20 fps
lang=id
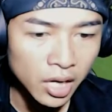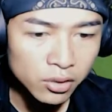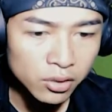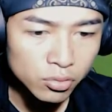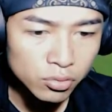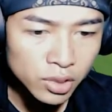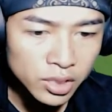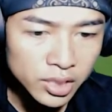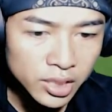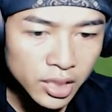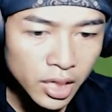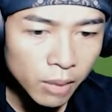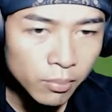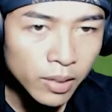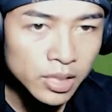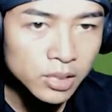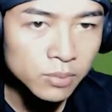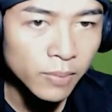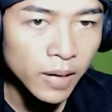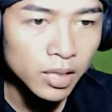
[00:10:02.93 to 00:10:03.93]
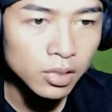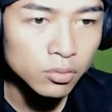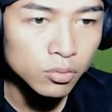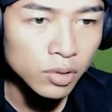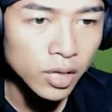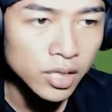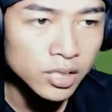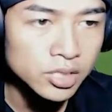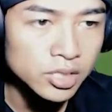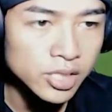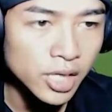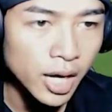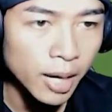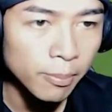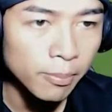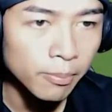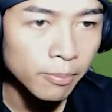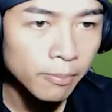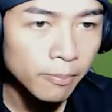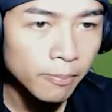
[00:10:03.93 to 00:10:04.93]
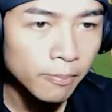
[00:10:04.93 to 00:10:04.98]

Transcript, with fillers: kayu dan 13 batu guys siap